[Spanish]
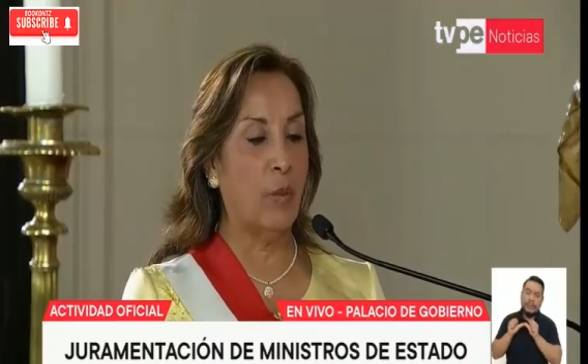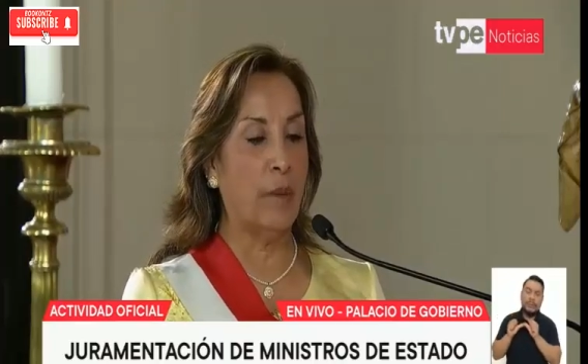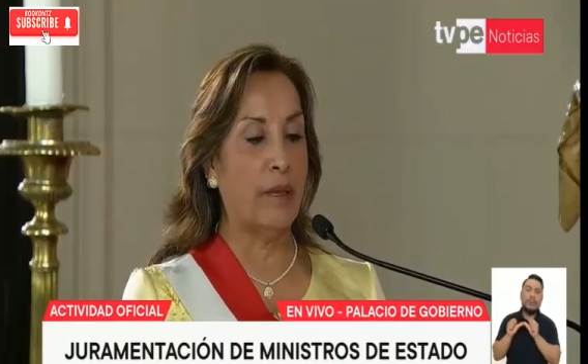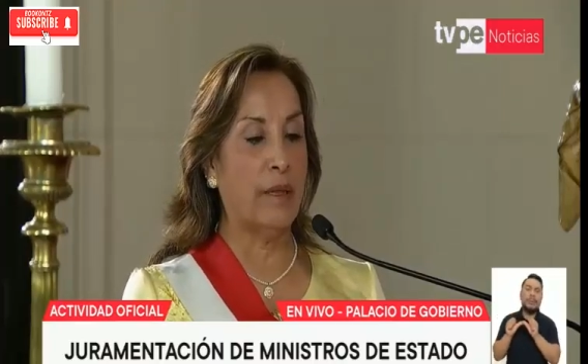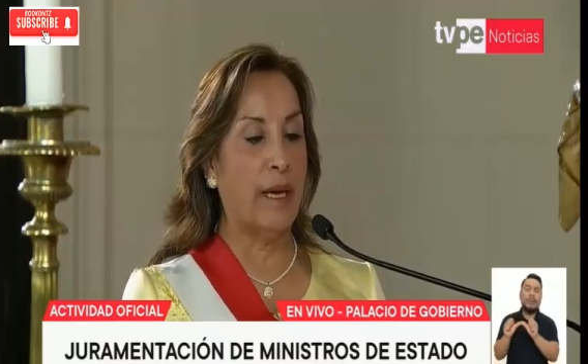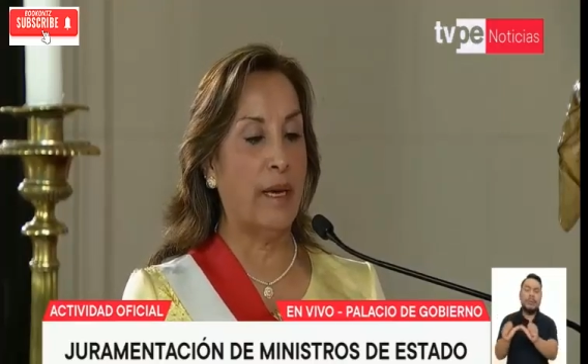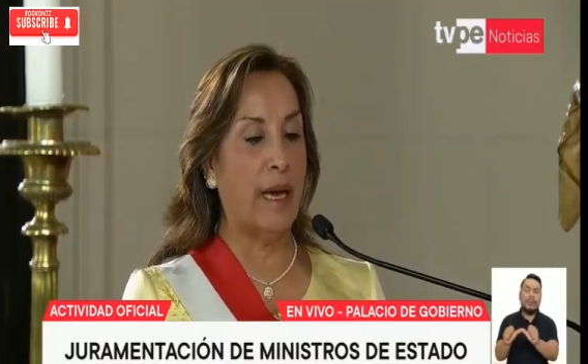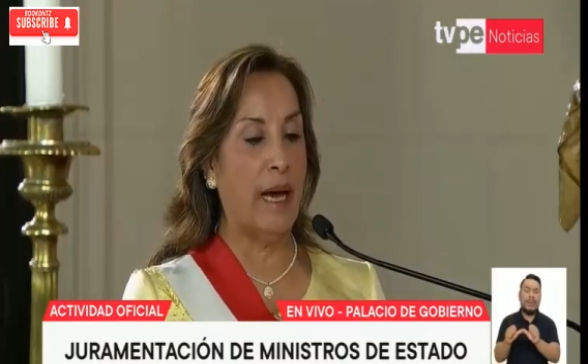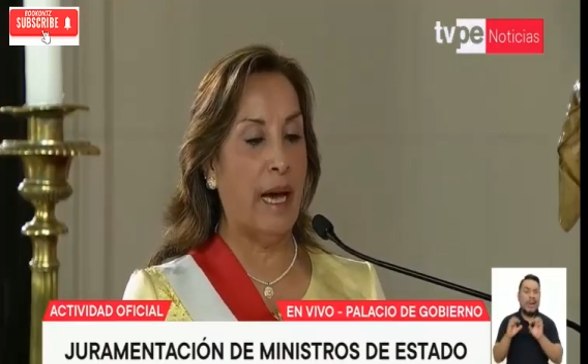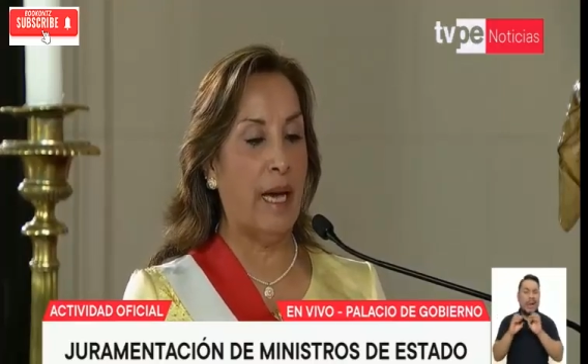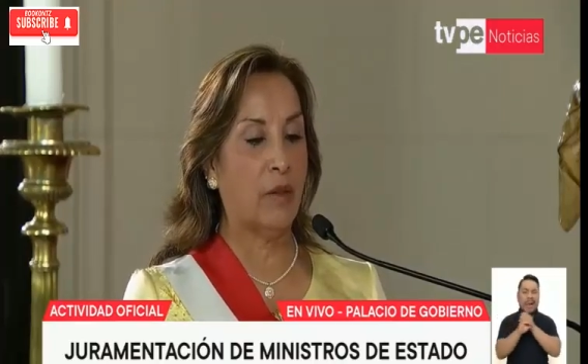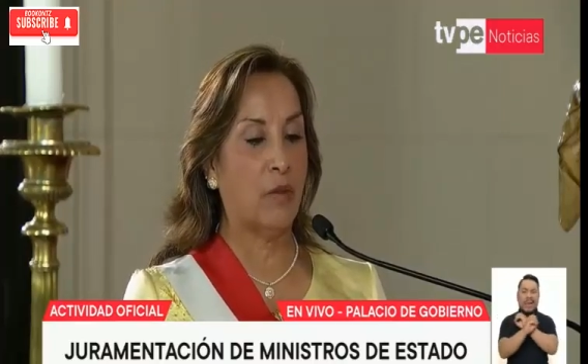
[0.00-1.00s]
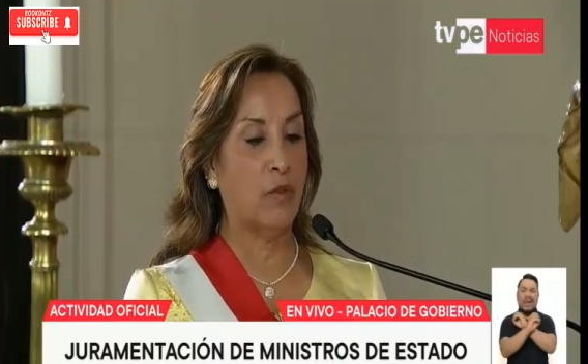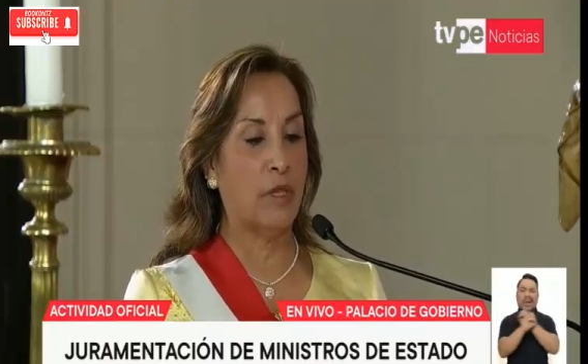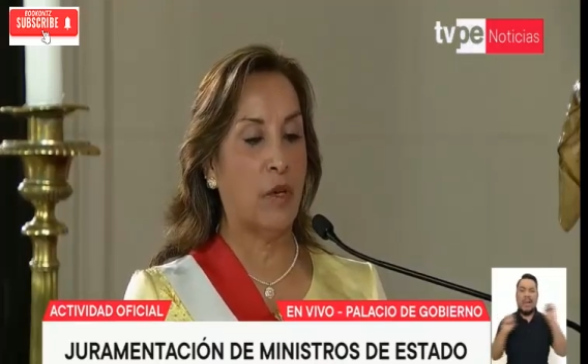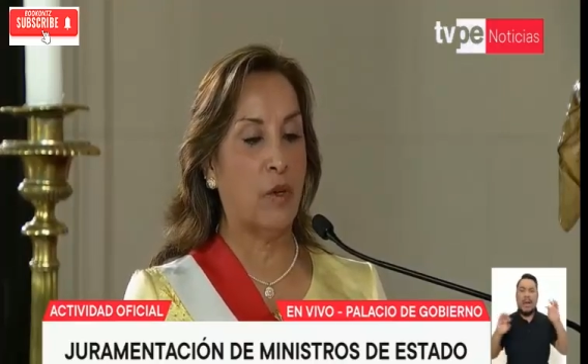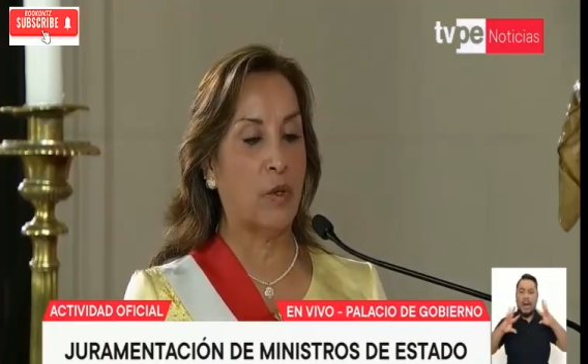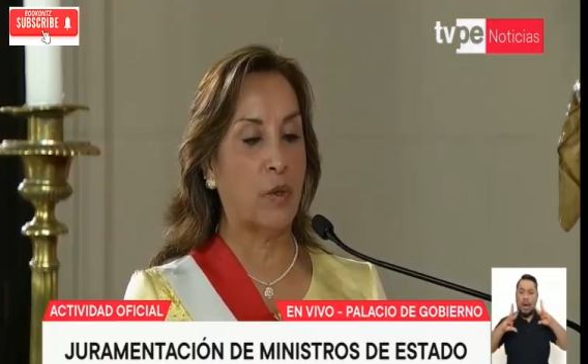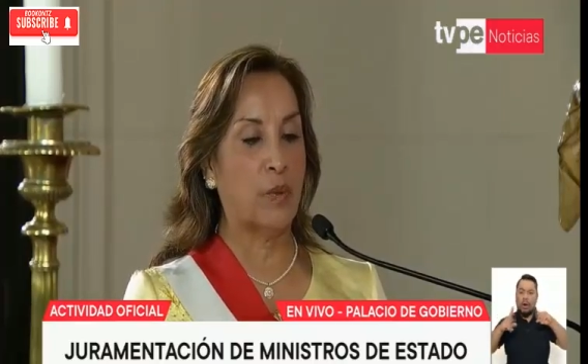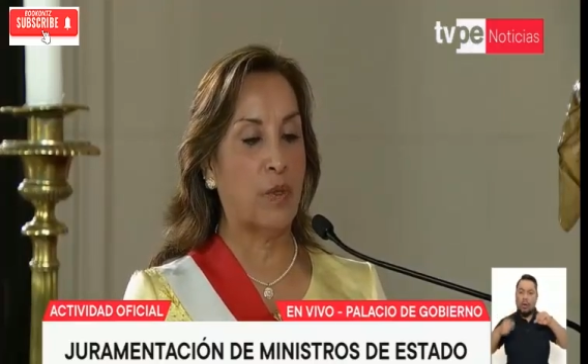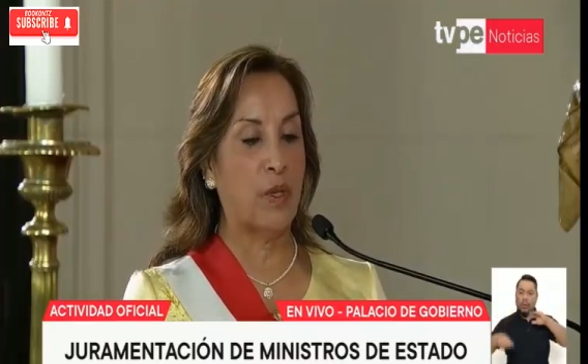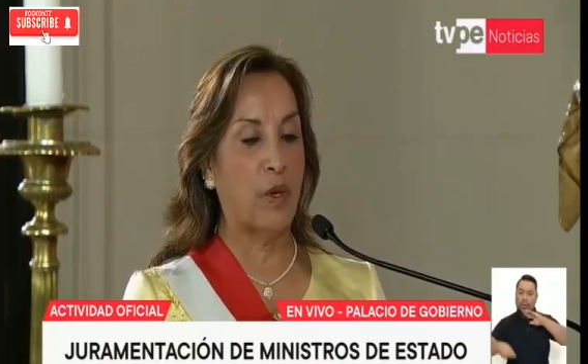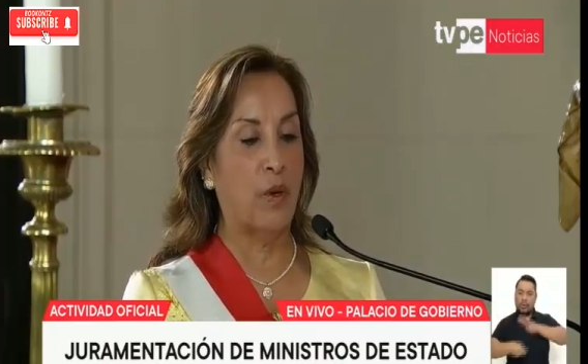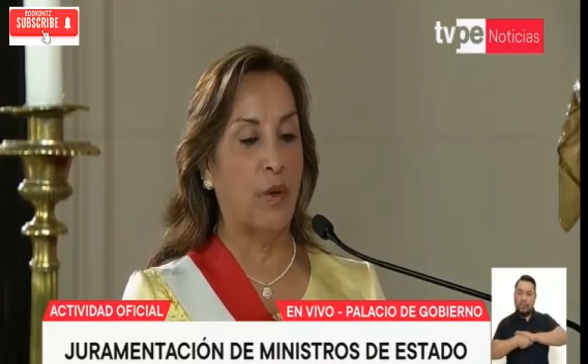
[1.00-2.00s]
cometer actos de
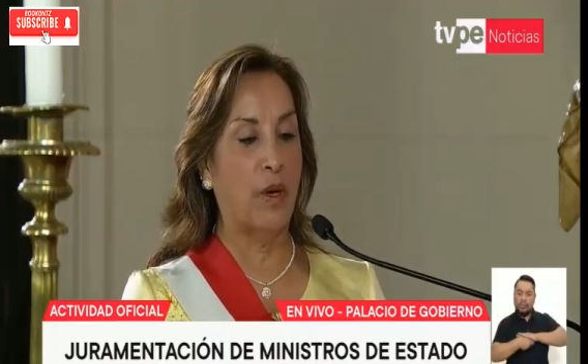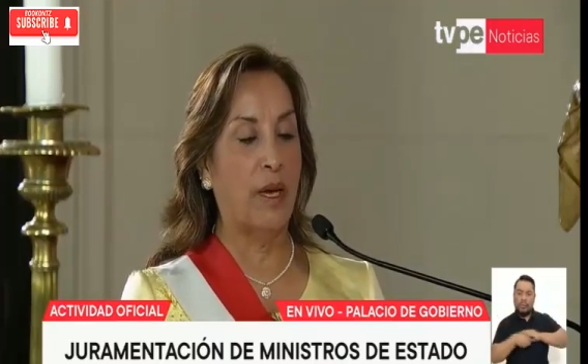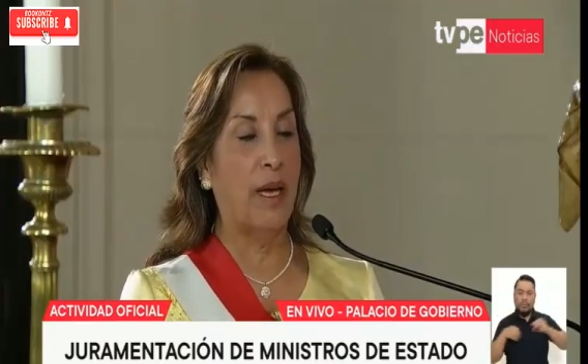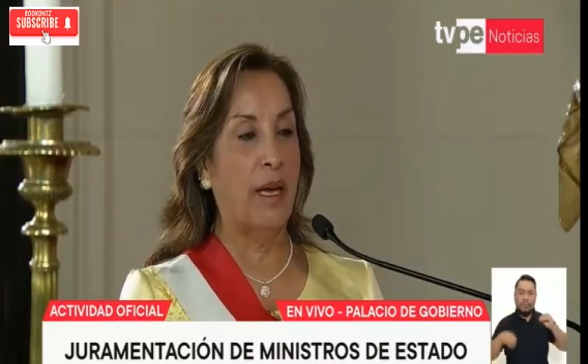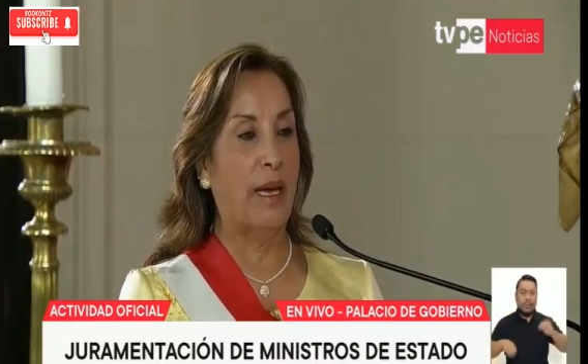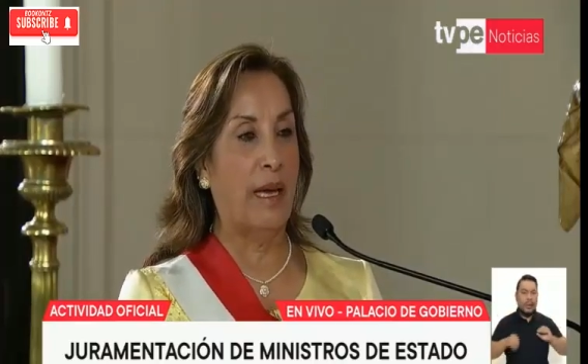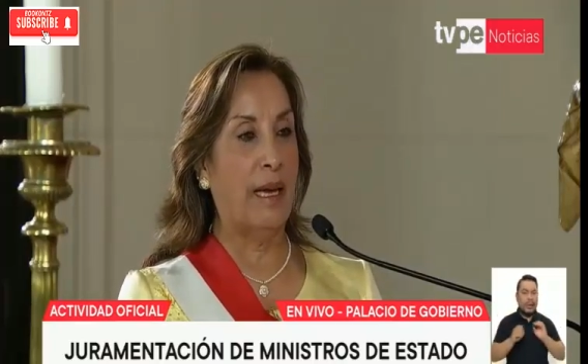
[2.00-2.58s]
corrupción,